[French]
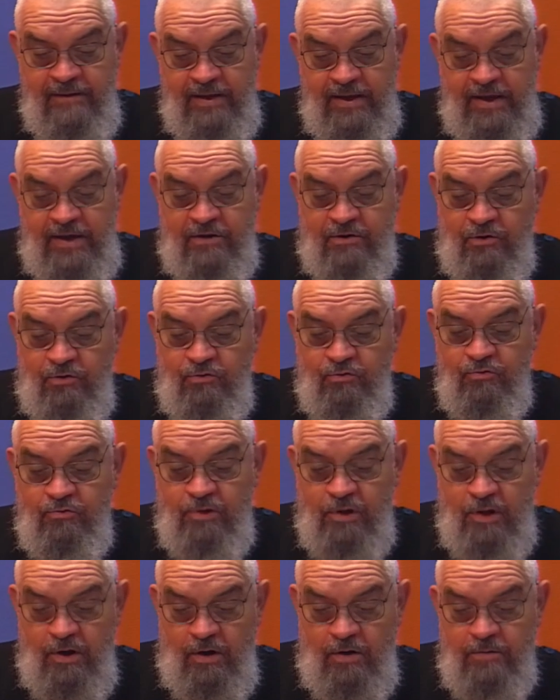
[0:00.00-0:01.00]
et que toute
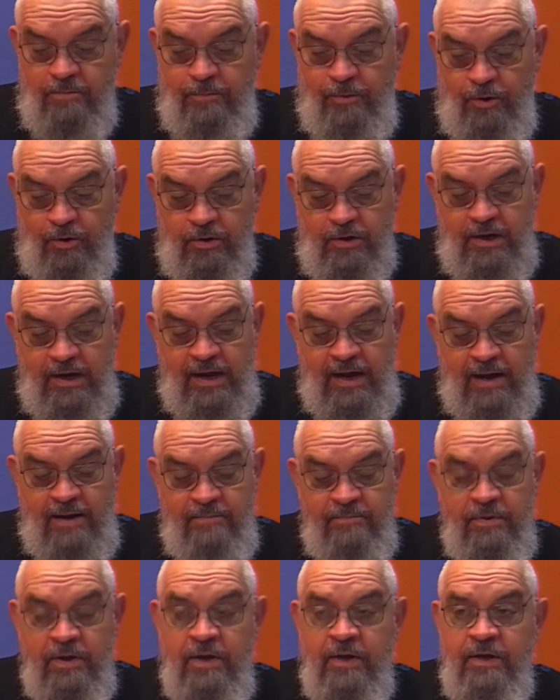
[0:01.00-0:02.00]
langue
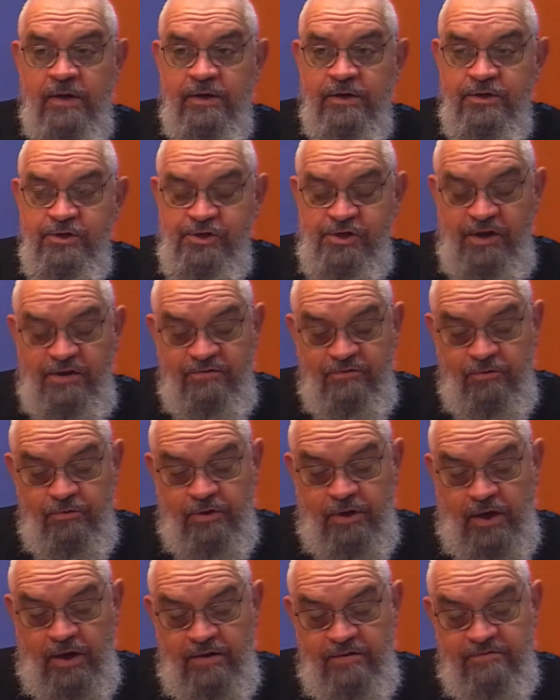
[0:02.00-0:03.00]
proclame
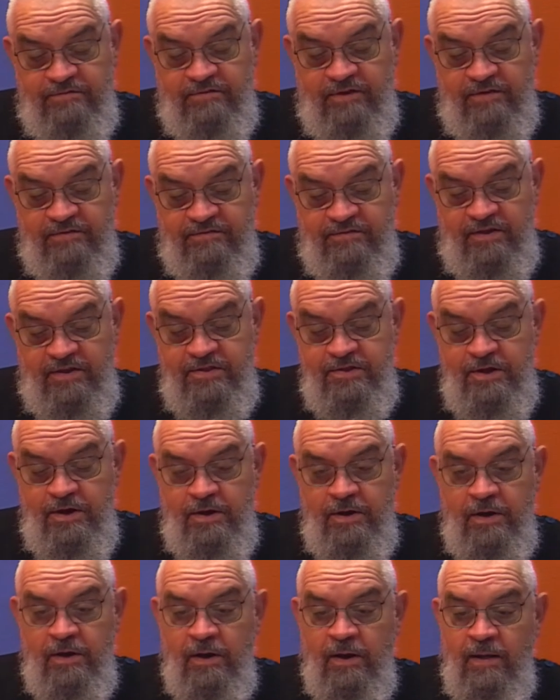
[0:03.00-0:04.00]
Jésus-Christ est
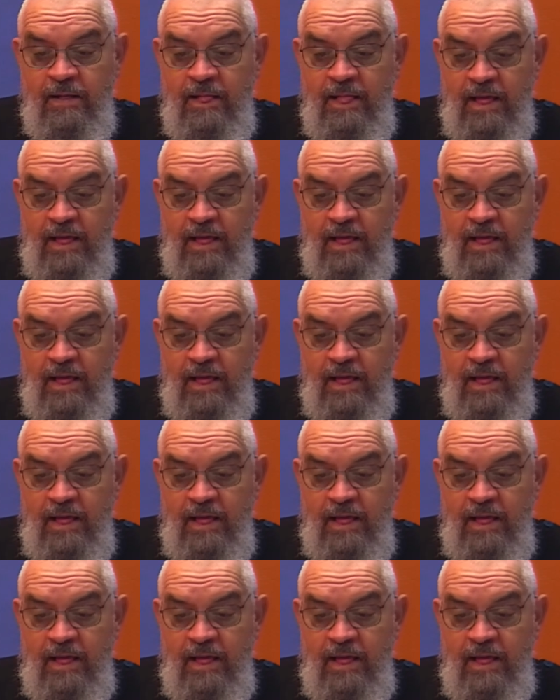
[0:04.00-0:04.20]
Seigneur,